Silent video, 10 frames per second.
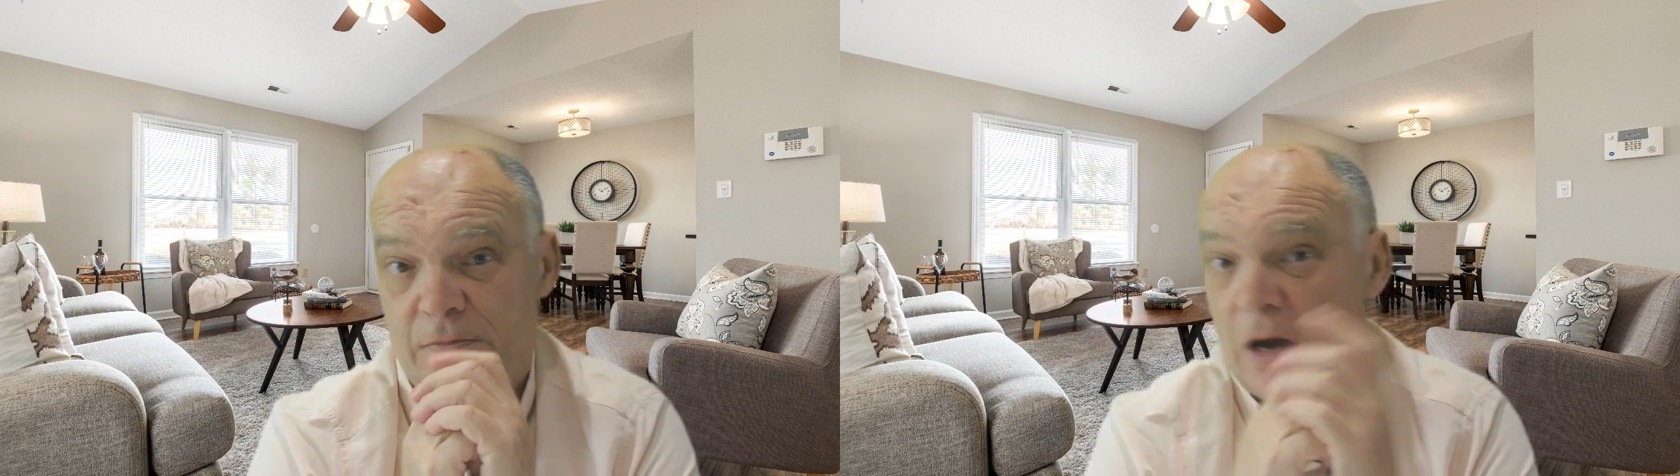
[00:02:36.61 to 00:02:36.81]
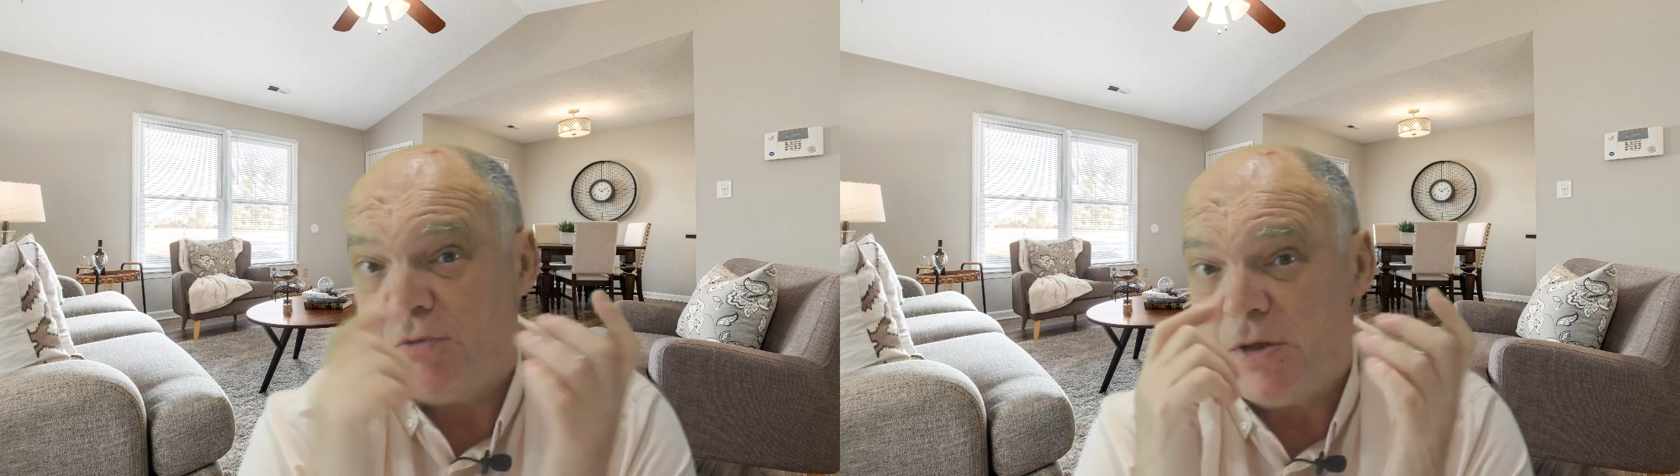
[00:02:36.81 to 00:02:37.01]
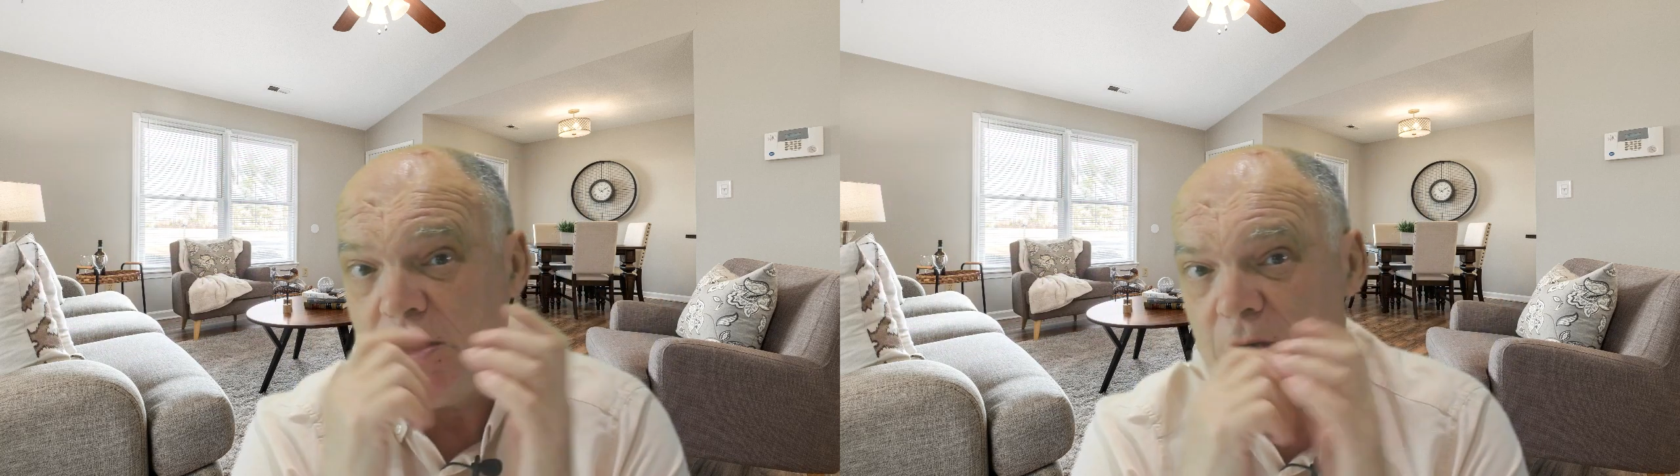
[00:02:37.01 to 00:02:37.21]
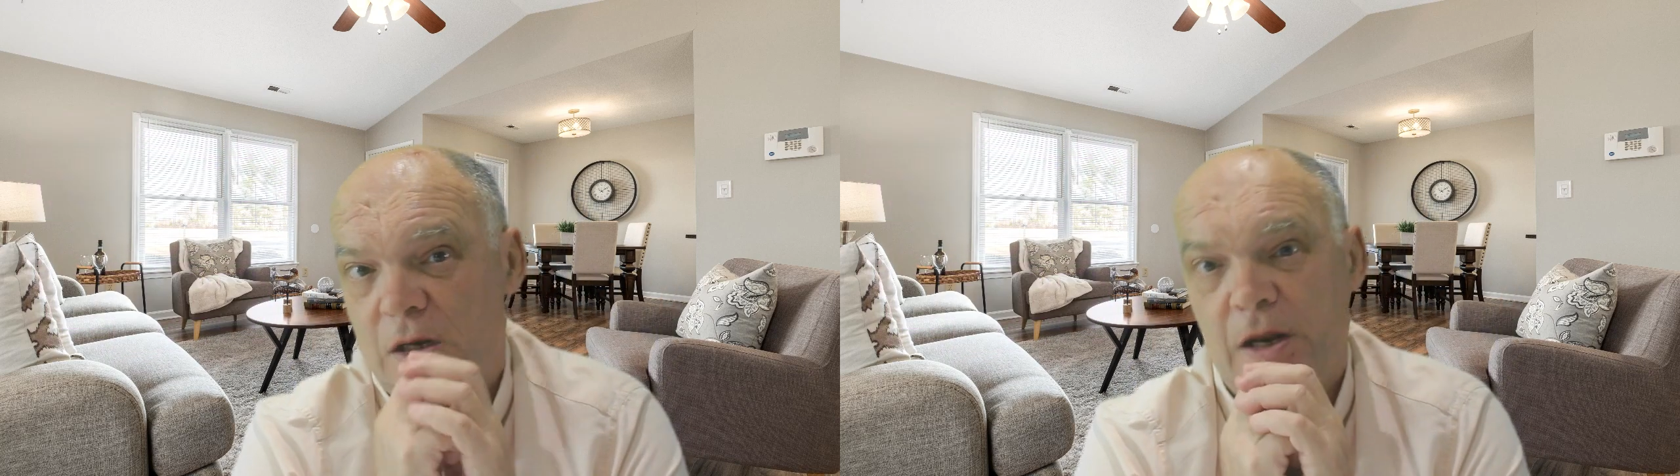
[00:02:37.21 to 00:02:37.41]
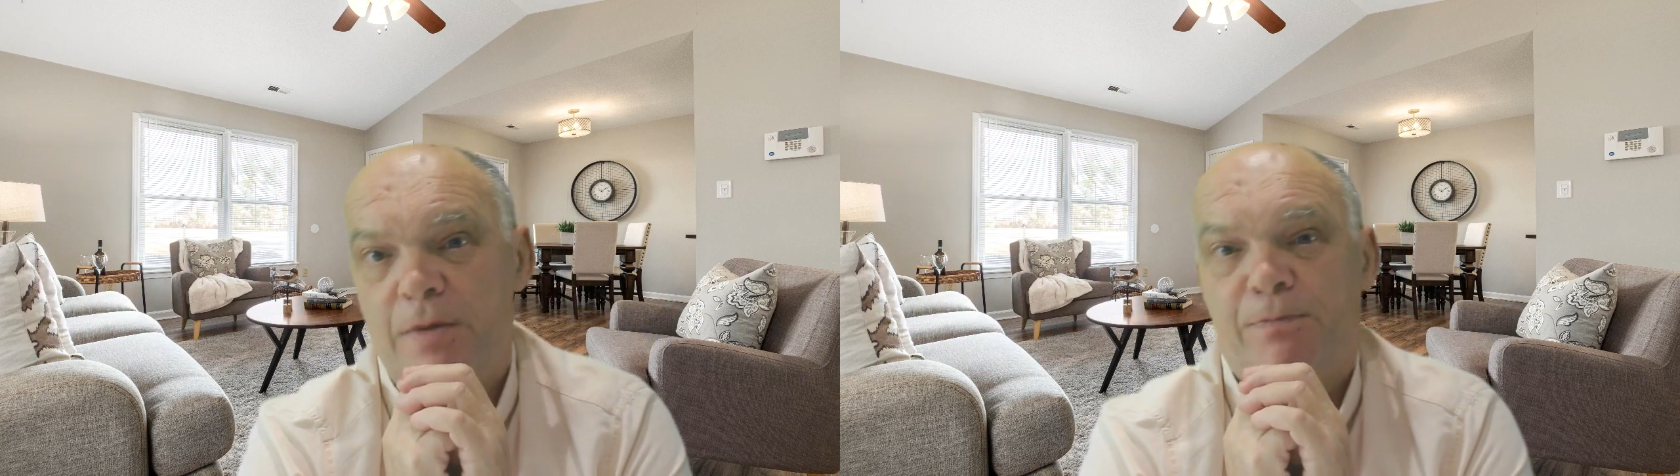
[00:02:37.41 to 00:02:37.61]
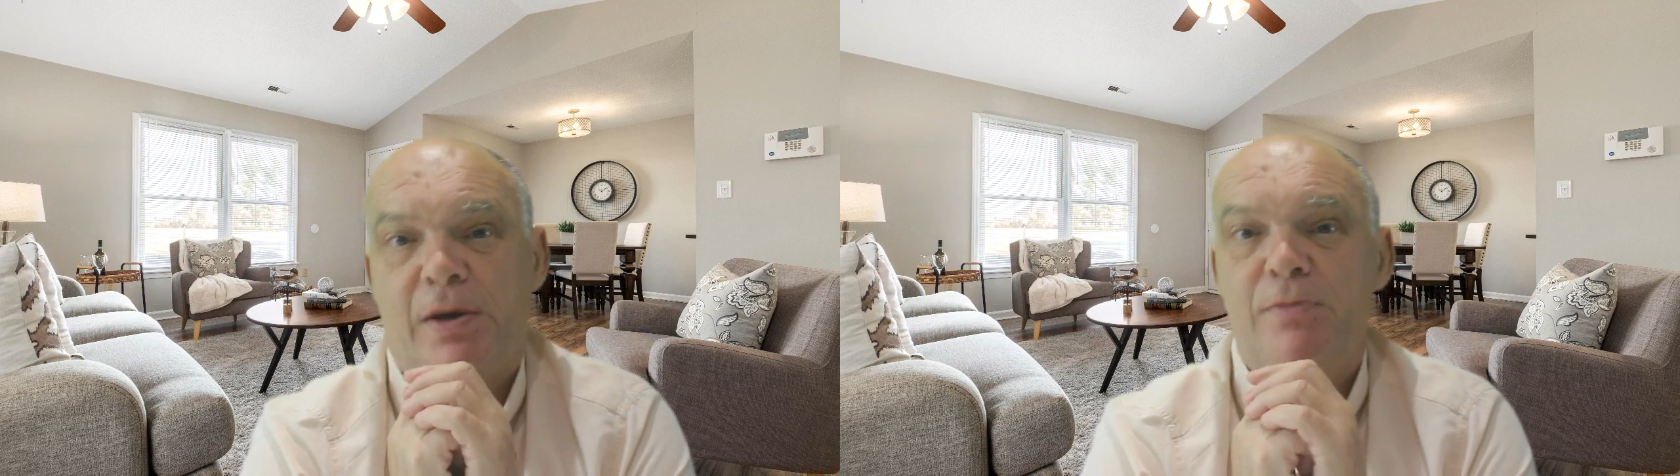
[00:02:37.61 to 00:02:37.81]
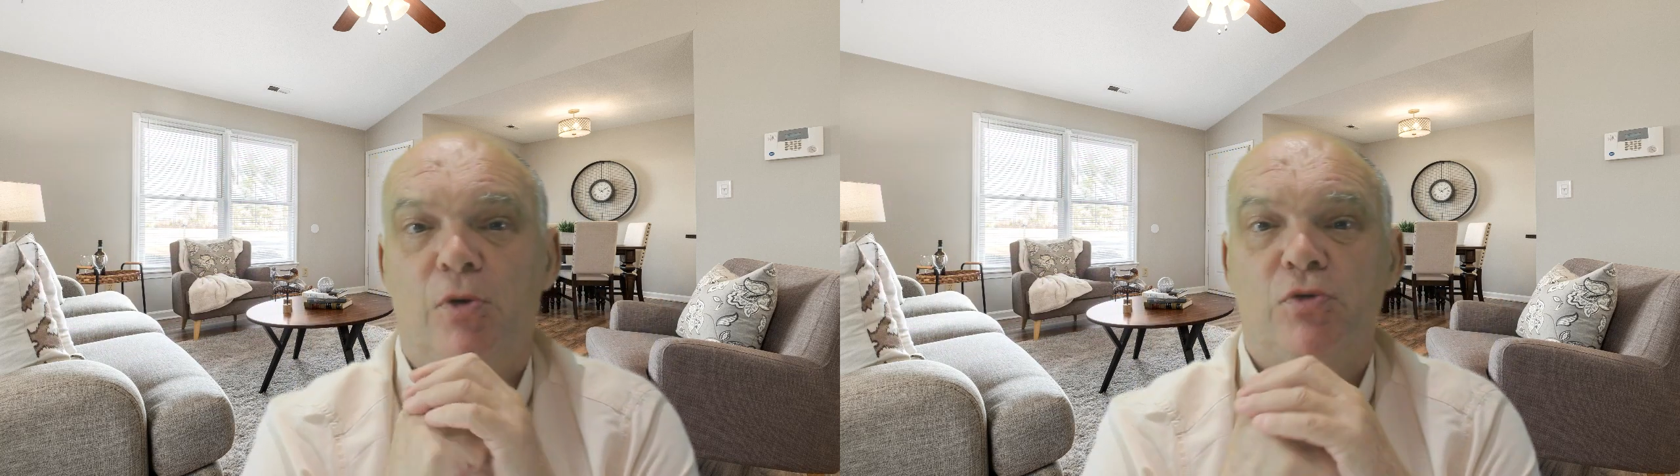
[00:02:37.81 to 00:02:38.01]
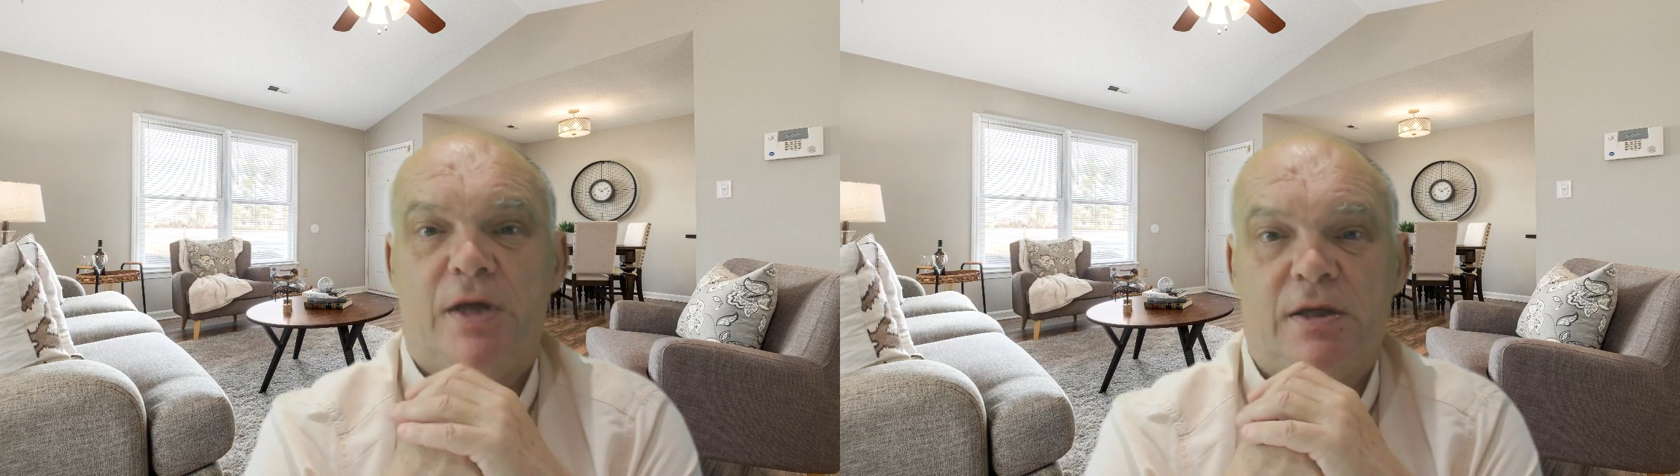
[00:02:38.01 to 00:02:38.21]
Bah oui, les primos